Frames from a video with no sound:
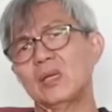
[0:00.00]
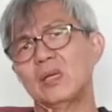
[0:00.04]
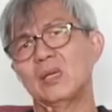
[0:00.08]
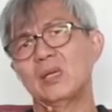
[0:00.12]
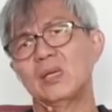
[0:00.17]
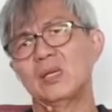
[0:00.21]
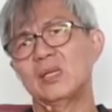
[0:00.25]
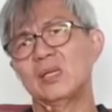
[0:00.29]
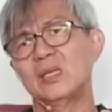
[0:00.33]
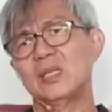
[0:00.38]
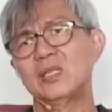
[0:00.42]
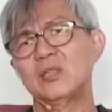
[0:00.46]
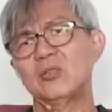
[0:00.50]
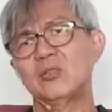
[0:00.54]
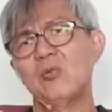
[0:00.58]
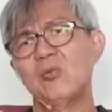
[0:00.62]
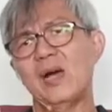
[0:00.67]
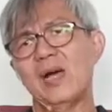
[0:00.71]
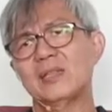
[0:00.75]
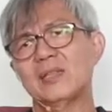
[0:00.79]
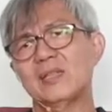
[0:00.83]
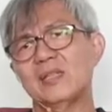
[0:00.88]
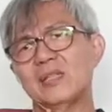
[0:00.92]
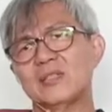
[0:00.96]
Itu
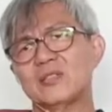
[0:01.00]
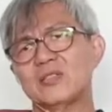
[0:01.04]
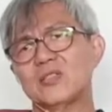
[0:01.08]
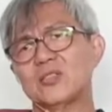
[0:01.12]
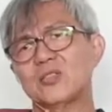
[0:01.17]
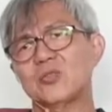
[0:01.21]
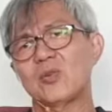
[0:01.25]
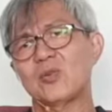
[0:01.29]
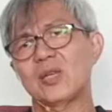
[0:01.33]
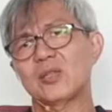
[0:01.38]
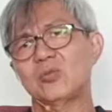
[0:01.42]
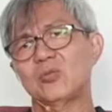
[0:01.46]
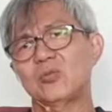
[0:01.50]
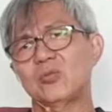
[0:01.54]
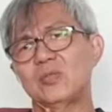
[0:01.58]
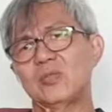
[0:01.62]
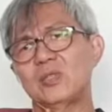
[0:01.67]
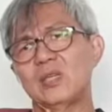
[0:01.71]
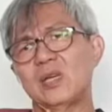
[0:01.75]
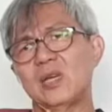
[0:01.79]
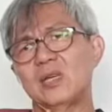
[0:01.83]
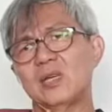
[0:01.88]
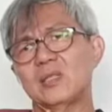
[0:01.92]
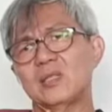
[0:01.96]
adalah sesuatu
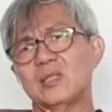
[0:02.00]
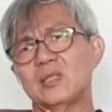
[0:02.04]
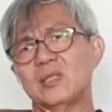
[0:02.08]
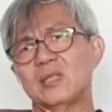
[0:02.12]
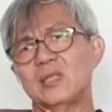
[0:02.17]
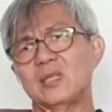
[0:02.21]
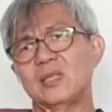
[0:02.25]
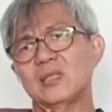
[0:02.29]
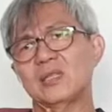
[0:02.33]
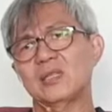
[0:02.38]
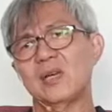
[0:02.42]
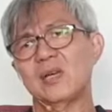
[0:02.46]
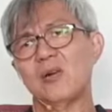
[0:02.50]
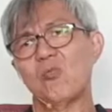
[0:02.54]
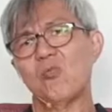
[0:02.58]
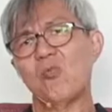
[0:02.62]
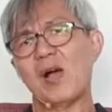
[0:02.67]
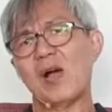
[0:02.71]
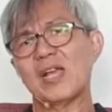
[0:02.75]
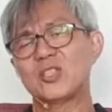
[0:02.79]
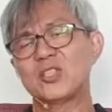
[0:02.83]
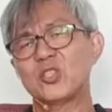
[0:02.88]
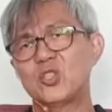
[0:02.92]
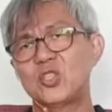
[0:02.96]
yang kita
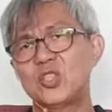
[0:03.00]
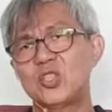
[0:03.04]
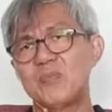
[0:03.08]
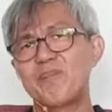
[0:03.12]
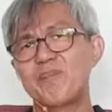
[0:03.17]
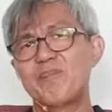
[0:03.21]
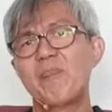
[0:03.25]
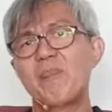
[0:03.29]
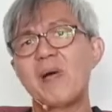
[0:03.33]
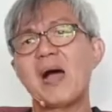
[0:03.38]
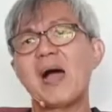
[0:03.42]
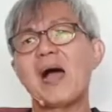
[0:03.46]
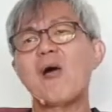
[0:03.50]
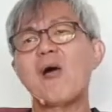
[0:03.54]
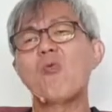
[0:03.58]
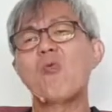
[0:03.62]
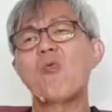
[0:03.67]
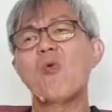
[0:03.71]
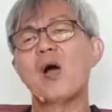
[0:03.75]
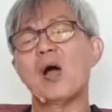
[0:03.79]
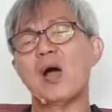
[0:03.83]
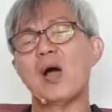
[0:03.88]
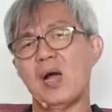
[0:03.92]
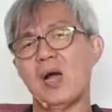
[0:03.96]
wajib
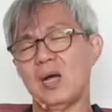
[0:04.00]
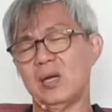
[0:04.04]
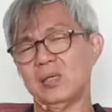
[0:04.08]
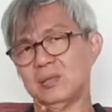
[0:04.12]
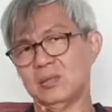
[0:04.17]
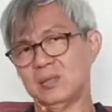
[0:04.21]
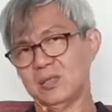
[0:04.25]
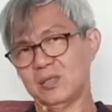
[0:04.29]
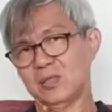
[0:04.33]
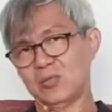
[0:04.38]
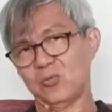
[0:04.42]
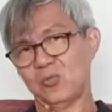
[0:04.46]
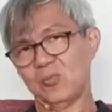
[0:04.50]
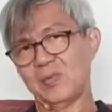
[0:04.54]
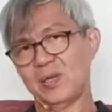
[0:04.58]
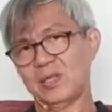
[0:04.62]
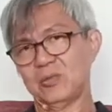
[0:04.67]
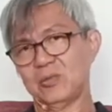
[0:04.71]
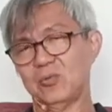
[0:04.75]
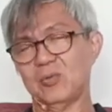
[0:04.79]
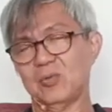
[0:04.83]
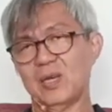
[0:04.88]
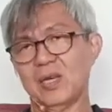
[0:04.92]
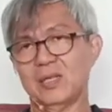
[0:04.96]
bawa ke rumah
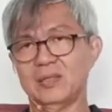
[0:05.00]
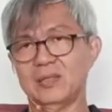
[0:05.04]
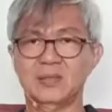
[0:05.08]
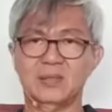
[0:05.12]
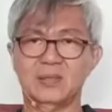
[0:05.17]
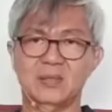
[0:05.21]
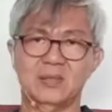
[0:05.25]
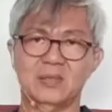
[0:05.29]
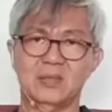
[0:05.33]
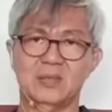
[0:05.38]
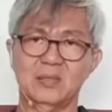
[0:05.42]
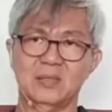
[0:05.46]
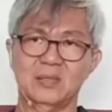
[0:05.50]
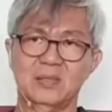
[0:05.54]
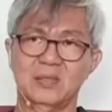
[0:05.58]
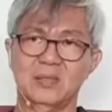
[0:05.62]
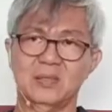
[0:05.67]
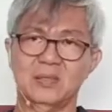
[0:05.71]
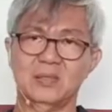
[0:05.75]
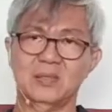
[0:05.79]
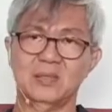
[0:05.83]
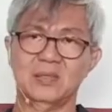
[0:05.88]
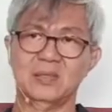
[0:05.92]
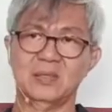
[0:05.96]
Tuhan.
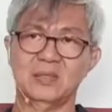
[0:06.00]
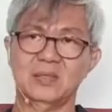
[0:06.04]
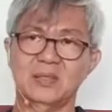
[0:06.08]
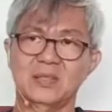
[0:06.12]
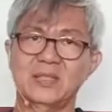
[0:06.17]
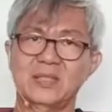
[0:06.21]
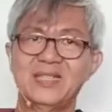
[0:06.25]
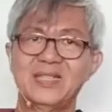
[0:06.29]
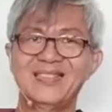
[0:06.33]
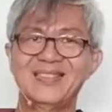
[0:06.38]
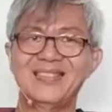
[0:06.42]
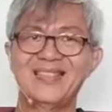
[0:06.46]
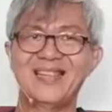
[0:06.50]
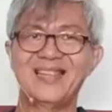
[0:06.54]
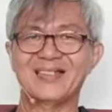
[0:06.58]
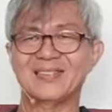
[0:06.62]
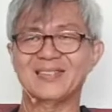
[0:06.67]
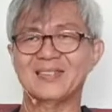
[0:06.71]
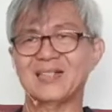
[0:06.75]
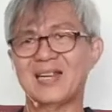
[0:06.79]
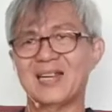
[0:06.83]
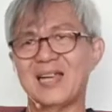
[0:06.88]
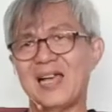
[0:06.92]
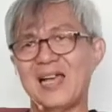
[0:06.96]
Uh, tidak
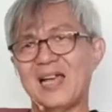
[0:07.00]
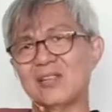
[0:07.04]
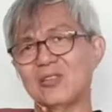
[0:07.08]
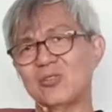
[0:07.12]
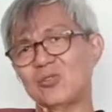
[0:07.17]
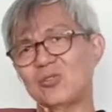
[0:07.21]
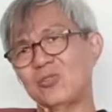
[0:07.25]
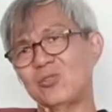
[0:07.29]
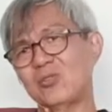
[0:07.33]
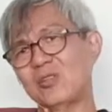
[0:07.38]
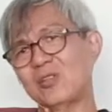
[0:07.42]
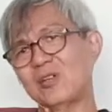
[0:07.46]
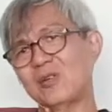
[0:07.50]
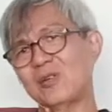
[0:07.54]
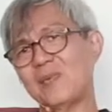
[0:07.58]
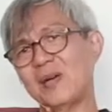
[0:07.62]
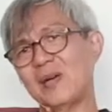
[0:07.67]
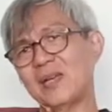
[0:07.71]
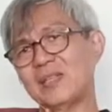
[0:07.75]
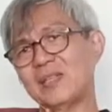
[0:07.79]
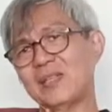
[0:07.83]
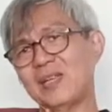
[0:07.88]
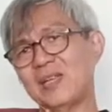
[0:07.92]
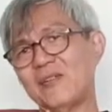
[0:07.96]
tergantung
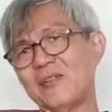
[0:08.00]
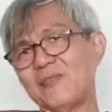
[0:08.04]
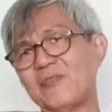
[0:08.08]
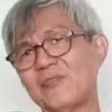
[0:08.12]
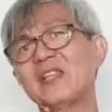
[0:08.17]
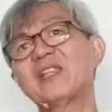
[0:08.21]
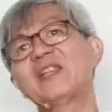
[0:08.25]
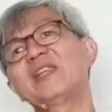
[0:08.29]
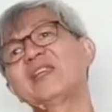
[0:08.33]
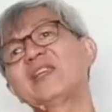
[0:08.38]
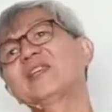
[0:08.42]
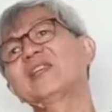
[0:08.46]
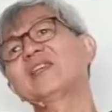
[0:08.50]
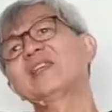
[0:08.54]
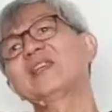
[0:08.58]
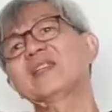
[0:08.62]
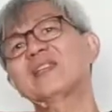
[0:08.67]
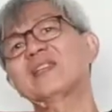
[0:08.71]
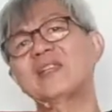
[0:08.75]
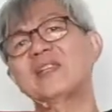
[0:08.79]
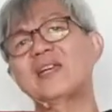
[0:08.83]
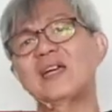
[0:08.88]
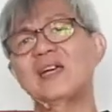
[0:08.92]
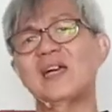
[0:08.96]
pada feeling
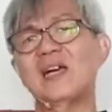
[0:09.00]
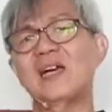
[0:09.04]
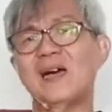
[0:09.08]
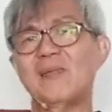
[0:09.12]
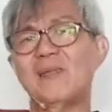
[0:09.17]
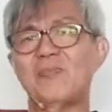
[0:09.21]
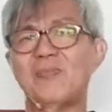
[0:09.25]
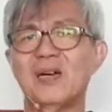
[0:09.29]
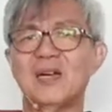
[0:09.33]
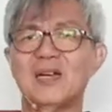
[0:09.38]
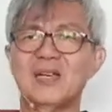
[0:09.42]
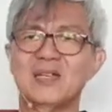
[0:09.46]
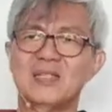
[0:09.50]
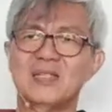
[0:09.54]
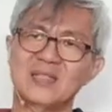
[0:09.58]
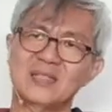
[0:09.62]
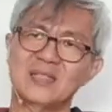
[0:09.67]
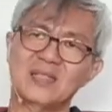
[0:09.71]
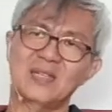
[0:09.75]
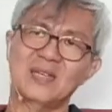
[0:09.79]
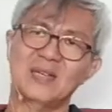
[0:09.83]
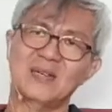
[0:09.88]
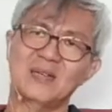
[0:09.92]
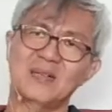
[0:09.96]
kita, apakah
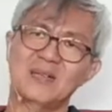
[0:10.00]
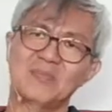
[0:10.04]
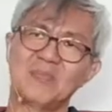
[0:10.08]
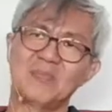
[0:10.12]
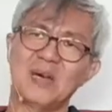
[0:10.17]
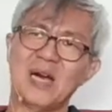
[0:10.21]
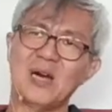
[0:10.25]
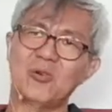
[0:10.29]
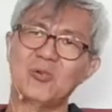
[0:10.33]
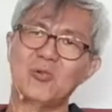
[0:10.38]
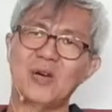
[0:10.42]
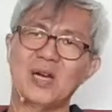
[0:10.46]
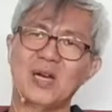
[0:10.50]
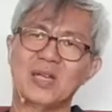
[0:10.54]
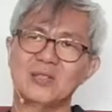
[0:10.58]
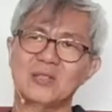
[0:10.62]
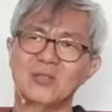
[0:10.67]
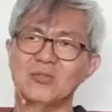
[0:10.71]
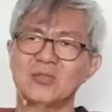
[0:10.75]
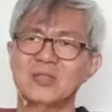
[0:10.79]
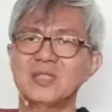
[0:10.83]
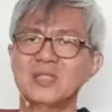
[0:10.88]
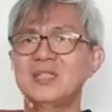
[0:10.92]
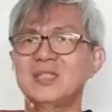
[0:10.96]
kita mau
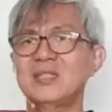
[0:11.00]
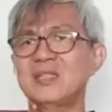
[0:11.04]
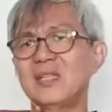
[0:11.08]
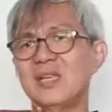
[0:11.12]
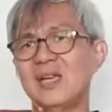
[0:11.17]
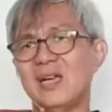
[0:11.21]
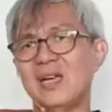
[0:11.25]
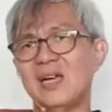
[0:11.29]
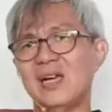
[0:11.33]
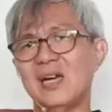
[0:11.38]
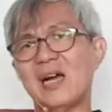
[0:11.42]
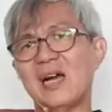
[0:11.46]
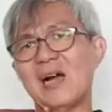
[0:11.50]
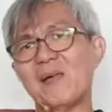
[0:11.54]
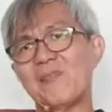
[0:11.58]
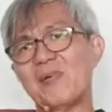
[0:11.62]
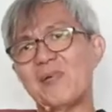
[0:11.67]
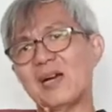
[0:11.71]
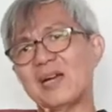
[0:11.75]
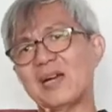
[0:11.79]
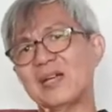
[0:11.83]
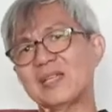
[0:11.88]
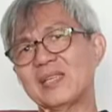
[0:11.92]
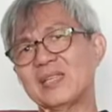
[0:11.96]
atau tidak,
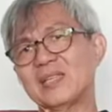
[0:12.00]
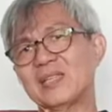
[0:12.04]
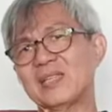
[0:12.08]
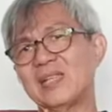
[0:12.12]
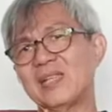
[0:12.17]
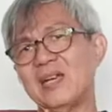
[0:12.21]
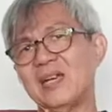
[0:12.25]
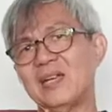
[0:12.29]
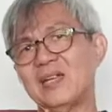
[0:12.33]
apakah kita